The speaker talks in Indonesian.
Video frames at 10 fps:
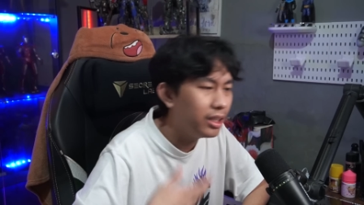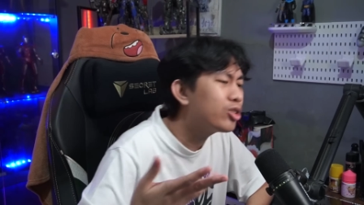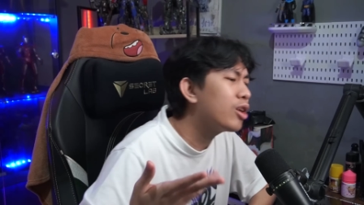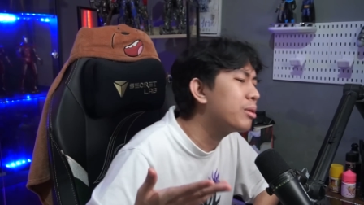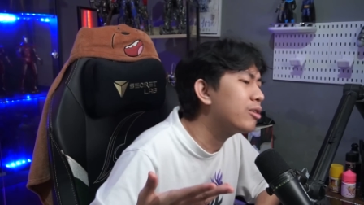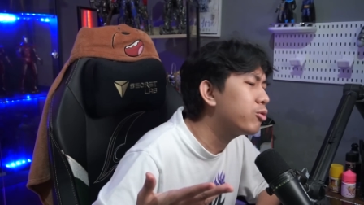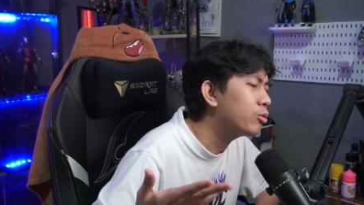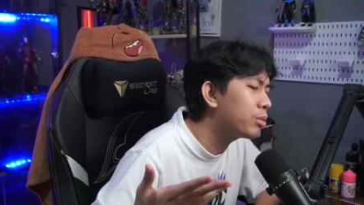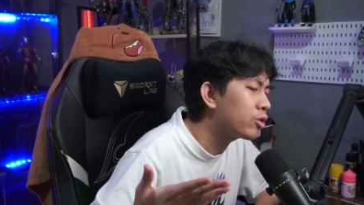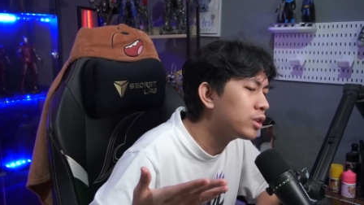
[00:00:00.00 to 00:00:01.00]
Dia sudah ber
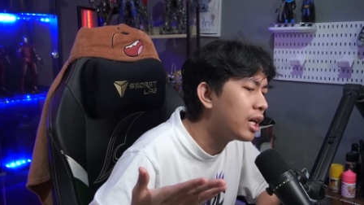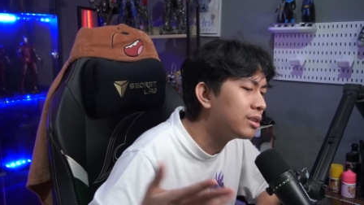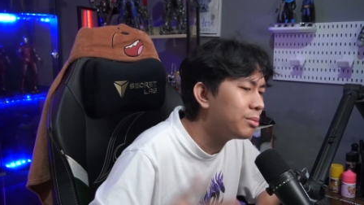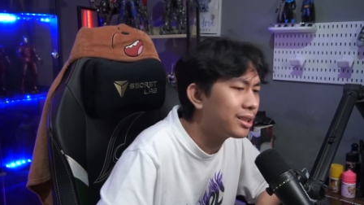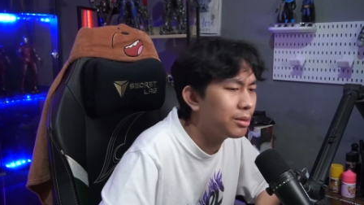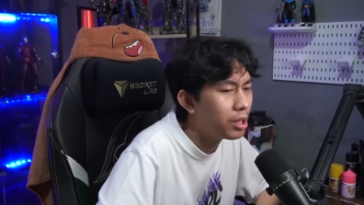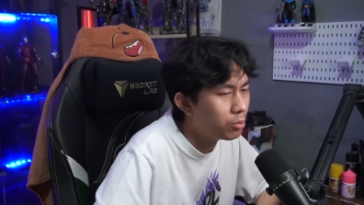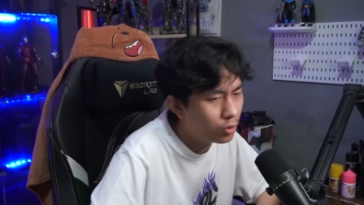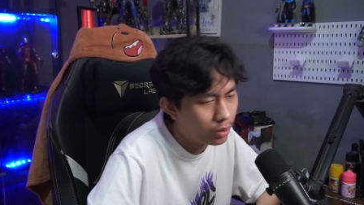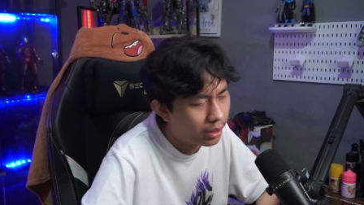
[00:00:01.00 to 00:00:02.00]
berusaha semaksimal
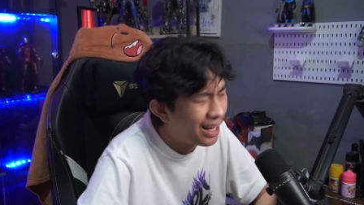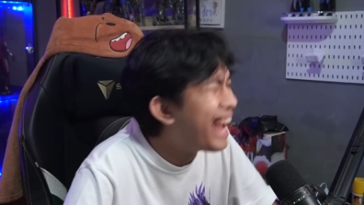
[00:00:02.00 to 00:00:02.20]
mungkin.